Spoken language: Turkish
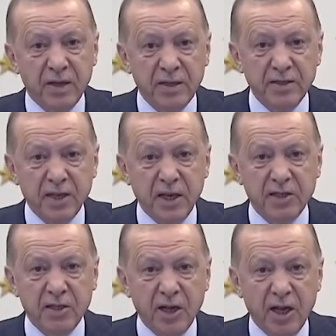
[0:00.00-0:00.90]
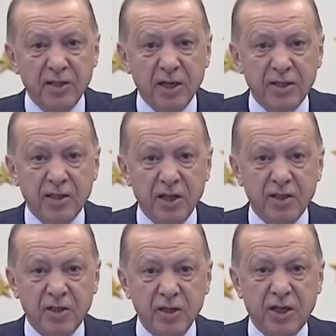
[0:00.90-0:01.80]
insan için ancak
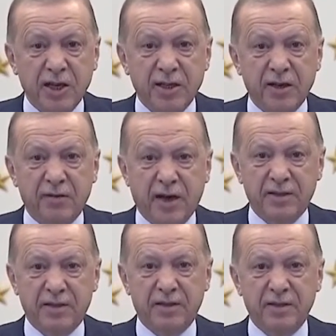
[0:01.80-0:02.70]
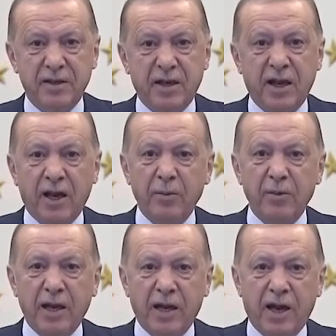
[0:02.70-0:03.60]
çalıştığı kadarı vardır
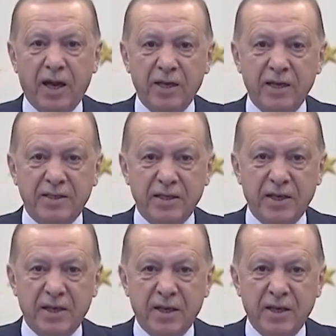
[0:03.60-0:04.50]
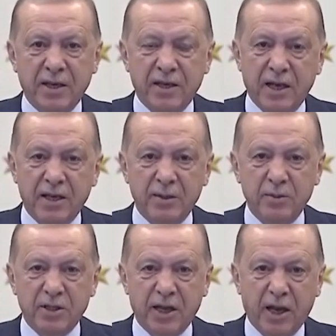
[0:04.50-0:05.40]
emri ilahisini
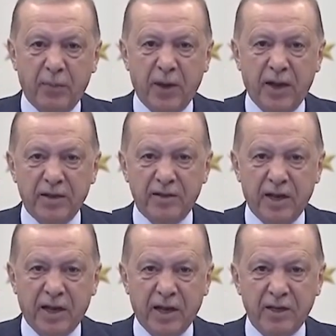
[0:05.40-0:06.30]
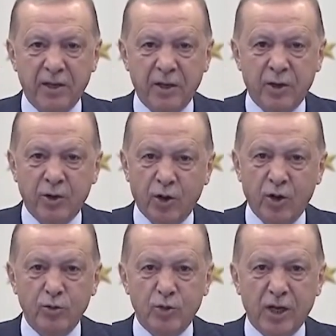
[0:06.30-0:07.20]
kendimize rehber edinerek
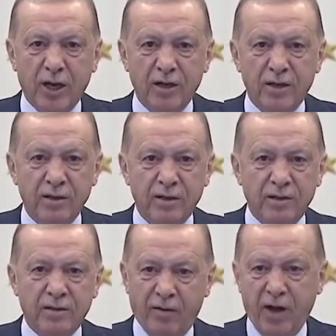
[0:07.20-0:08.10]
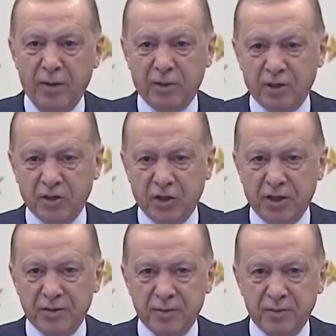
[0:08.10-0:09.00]
yolumuza devam
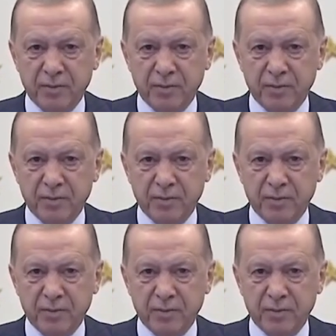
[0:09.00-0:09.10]
edeceğiz.